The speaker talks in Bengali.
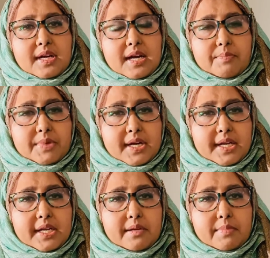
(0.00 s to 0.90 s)
আমরা
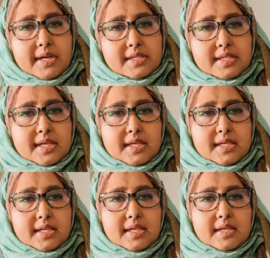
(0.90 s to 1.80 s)
এই মাসটাকে
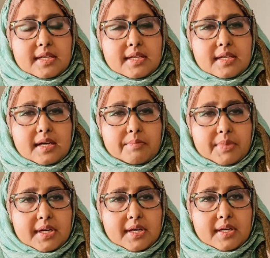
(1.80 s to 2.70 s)

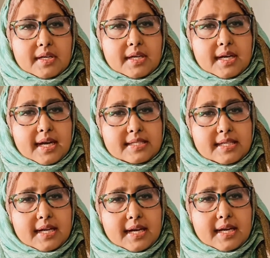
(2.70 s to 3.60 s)
আমরা কাজে
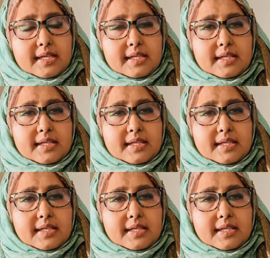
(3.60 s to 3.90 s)
লাগাই